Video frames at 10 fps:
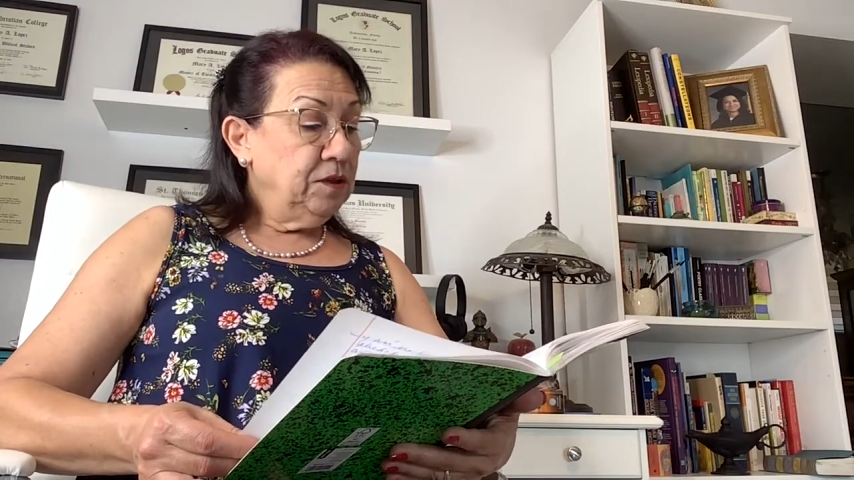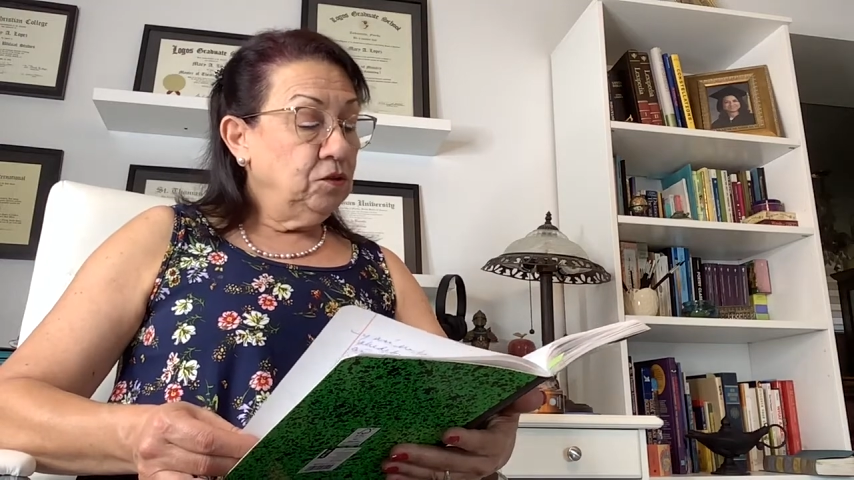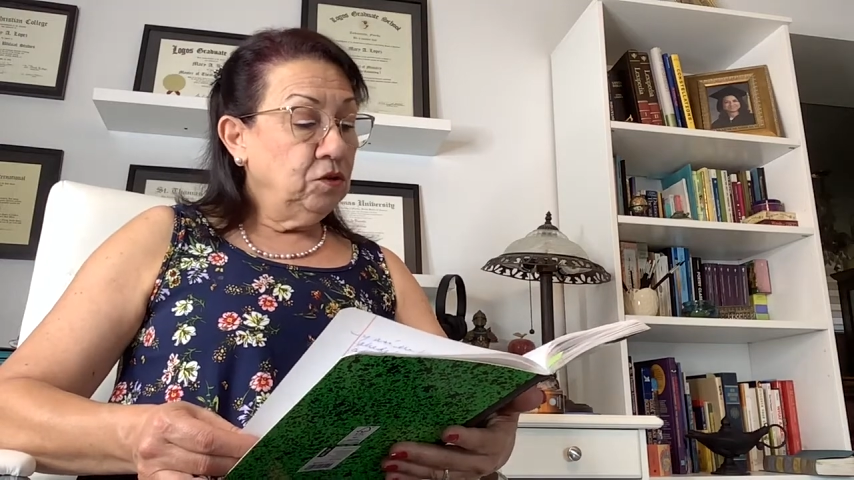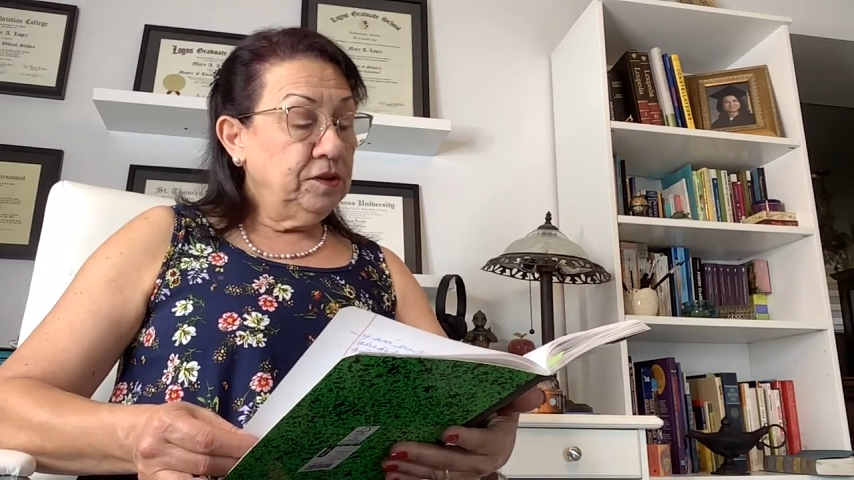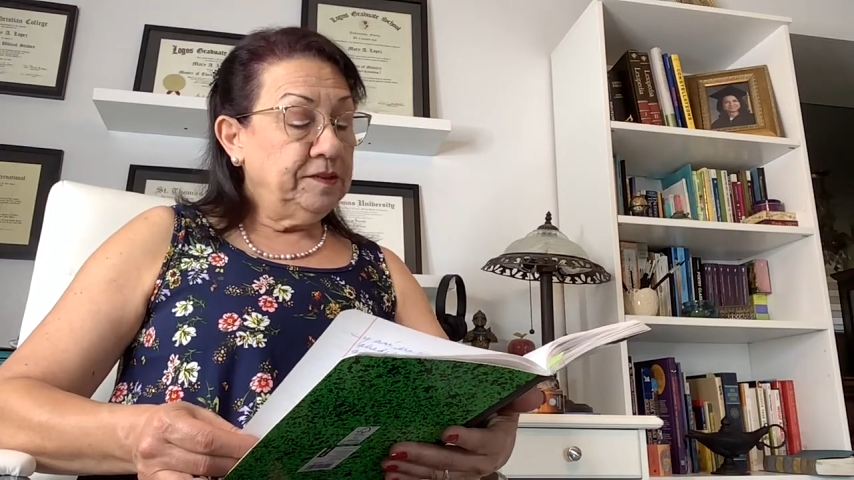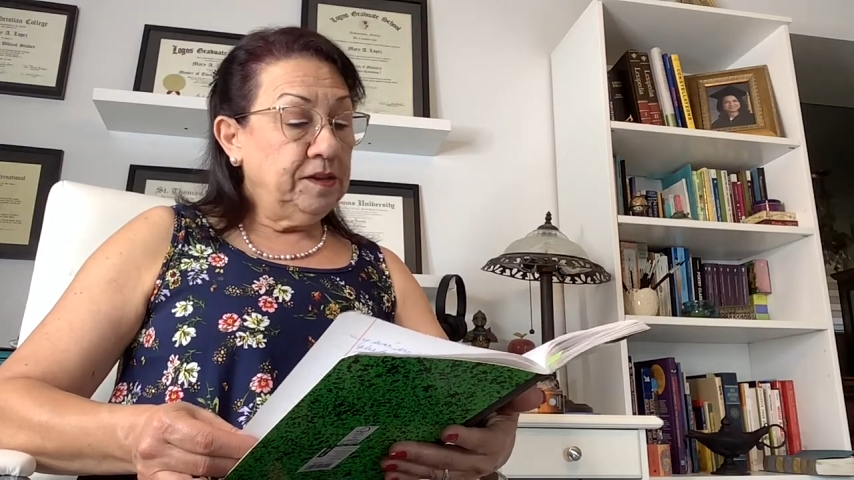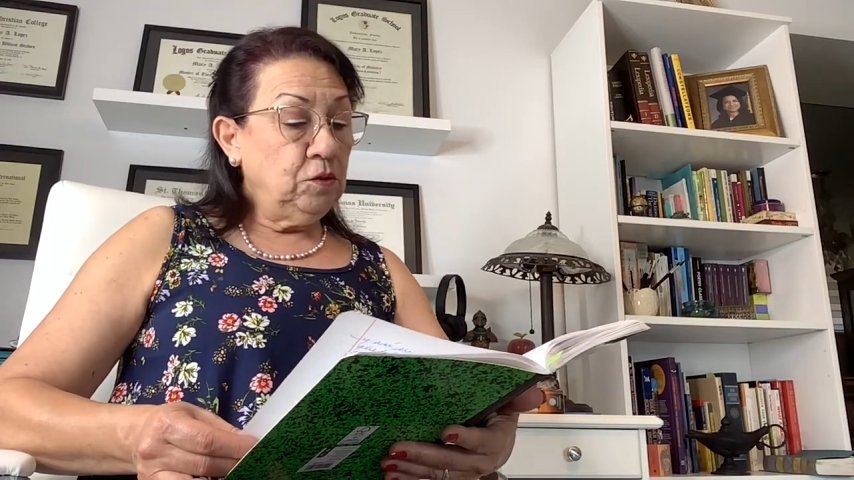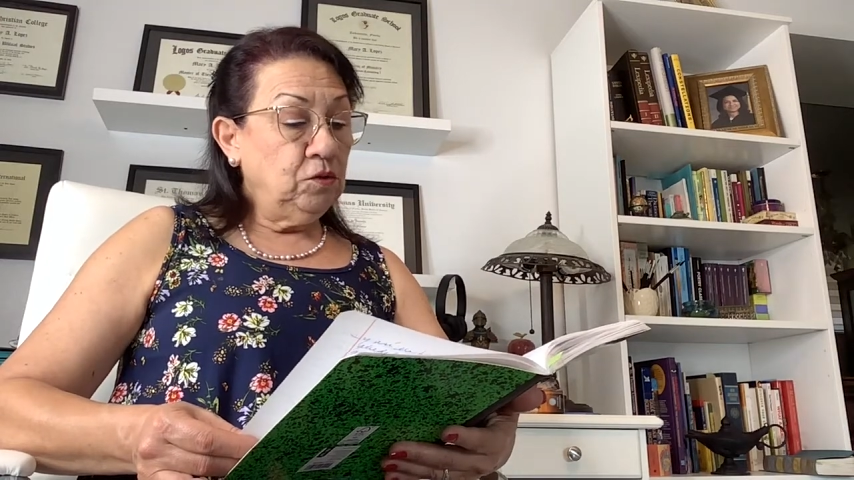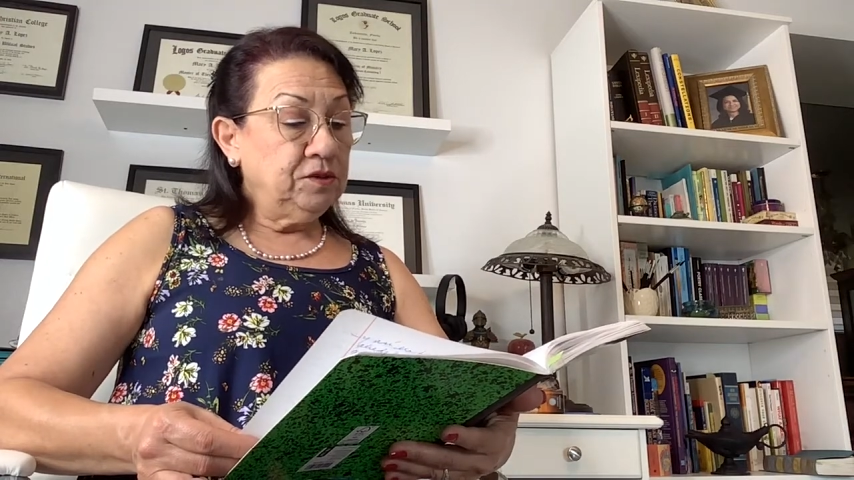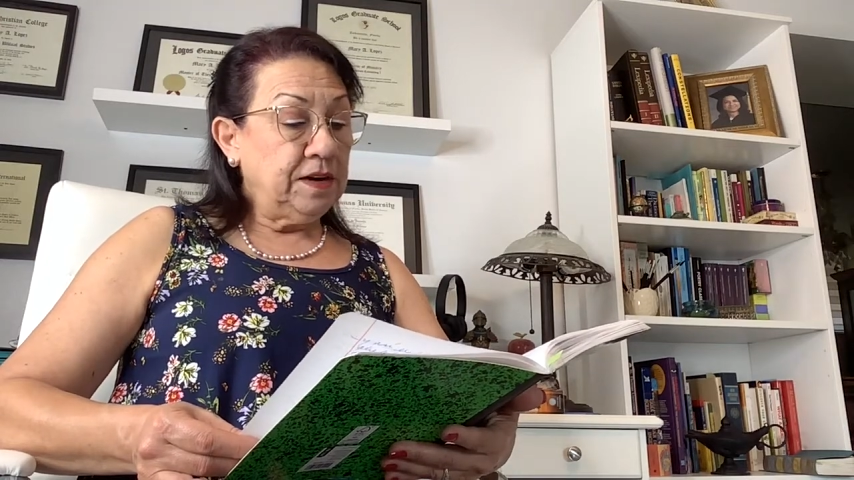donde se
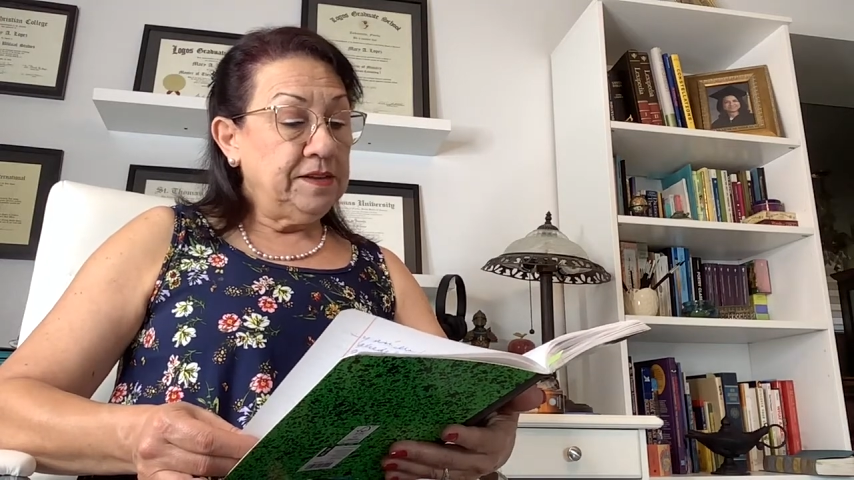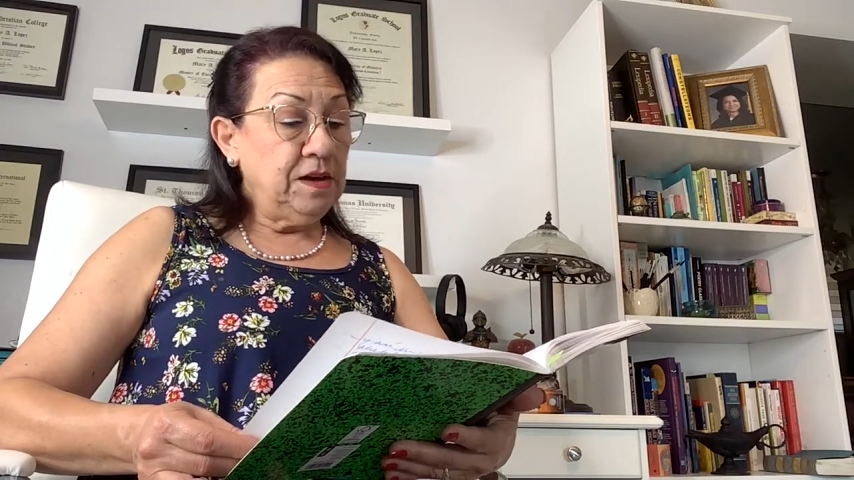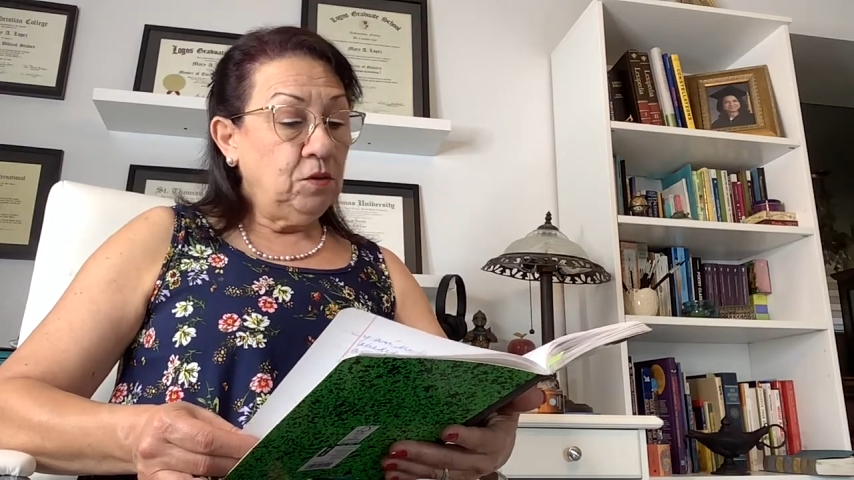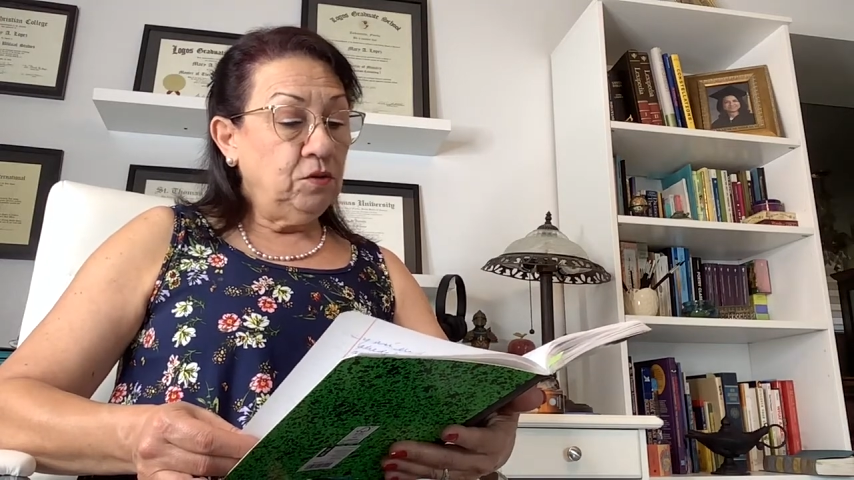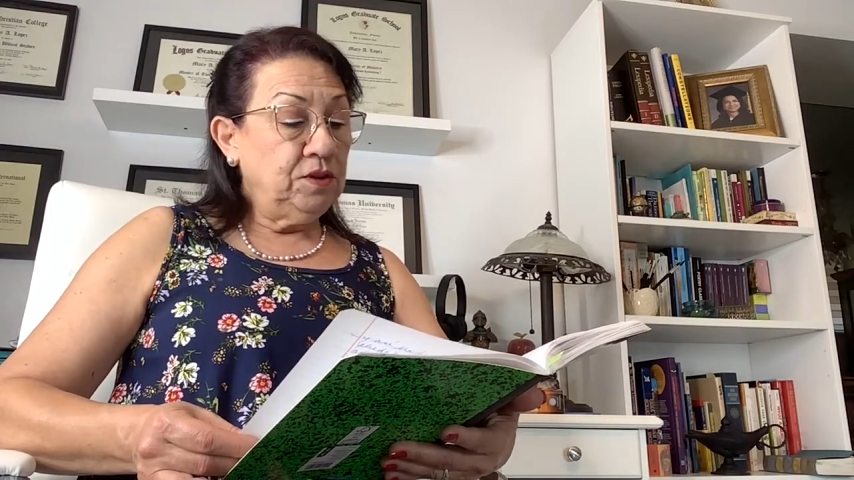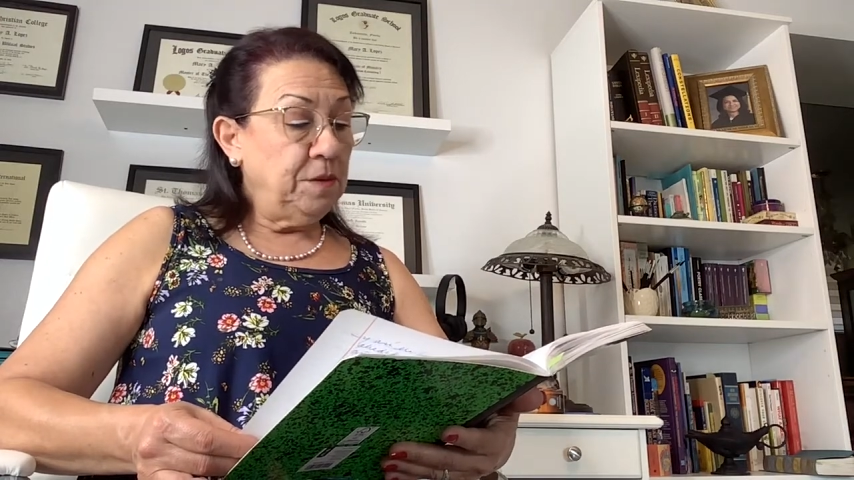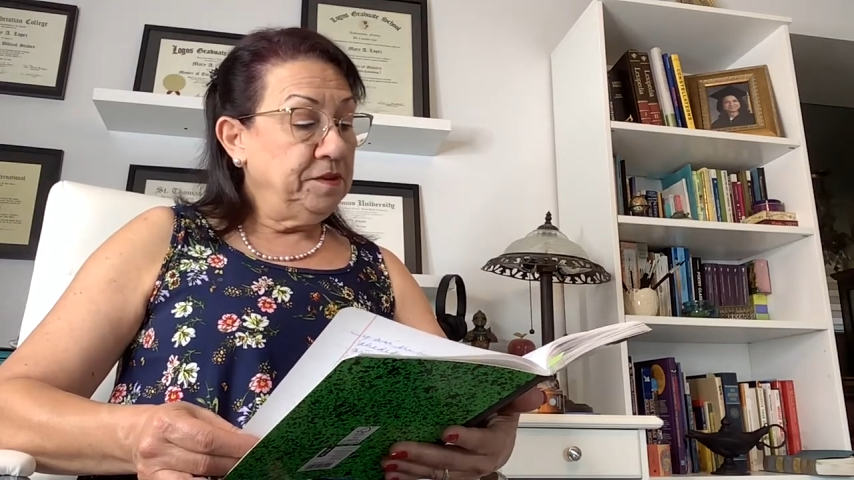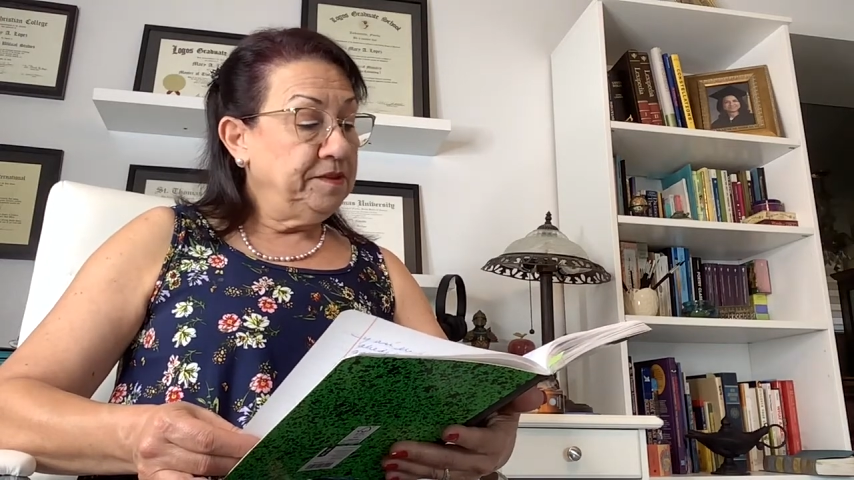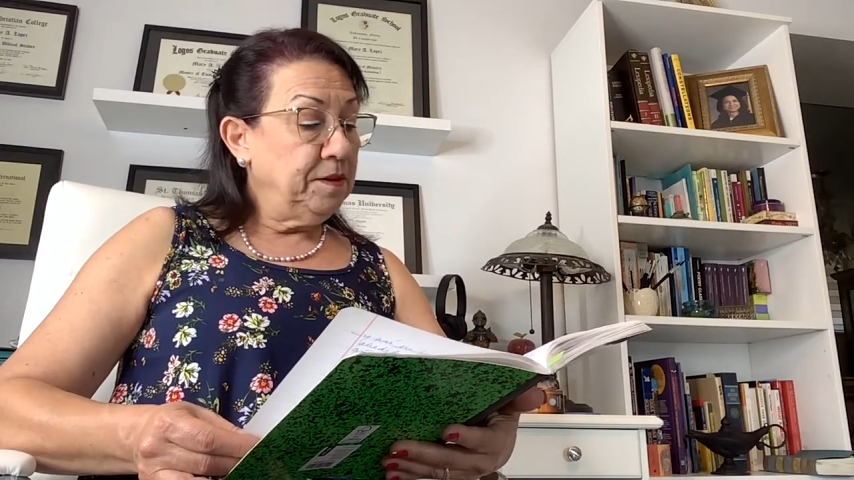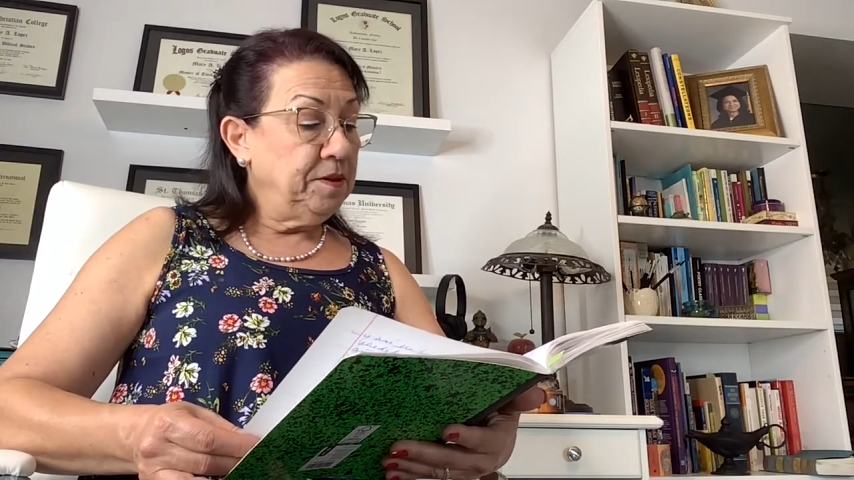encontrarían con
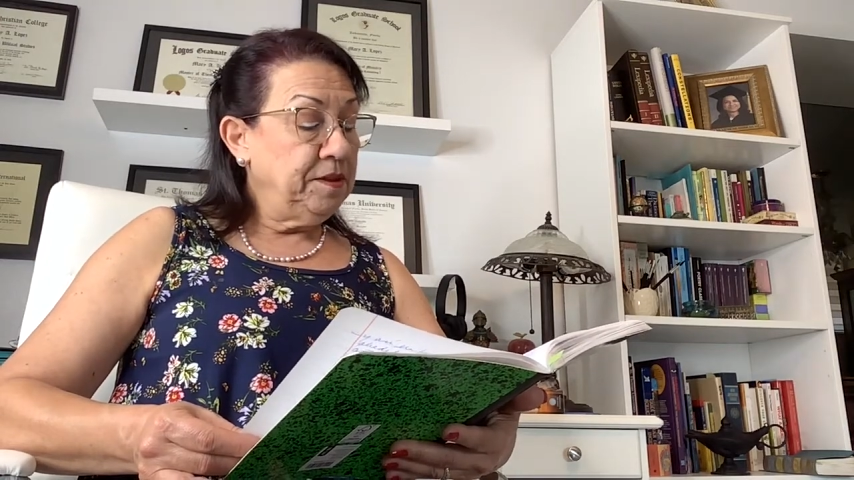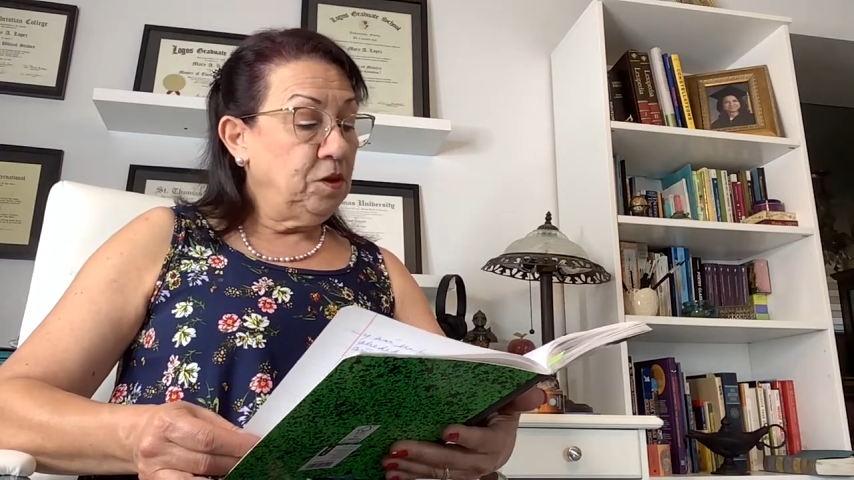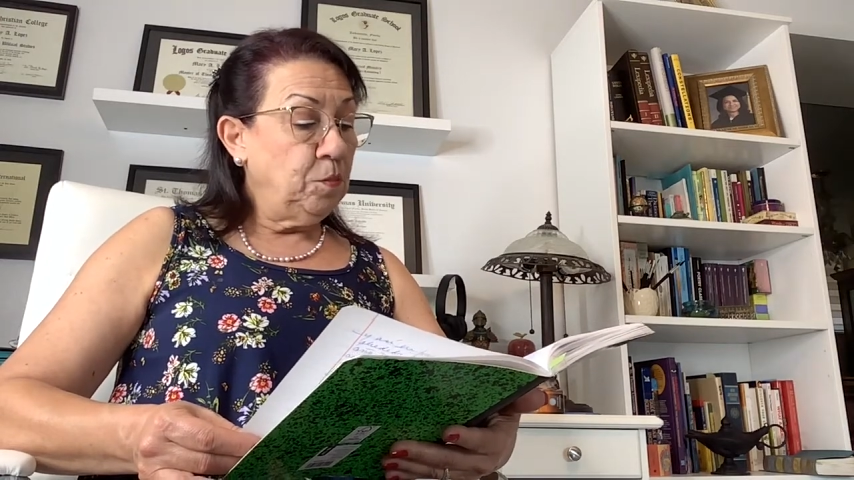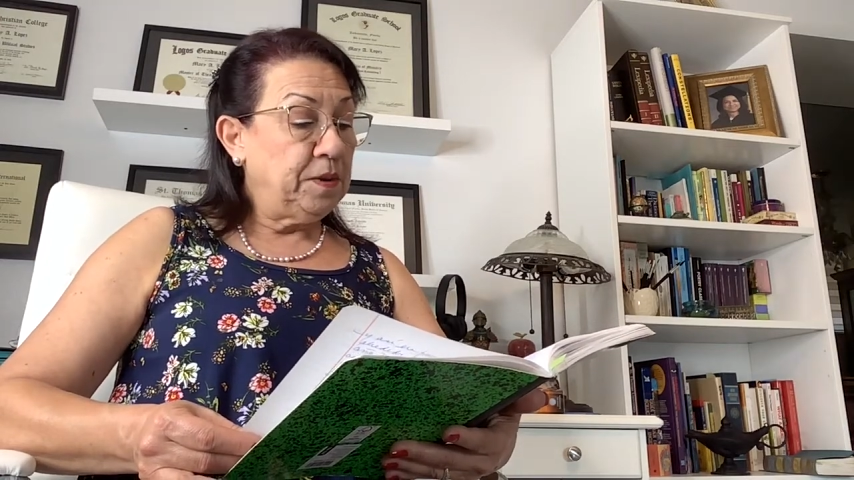David Cebedeo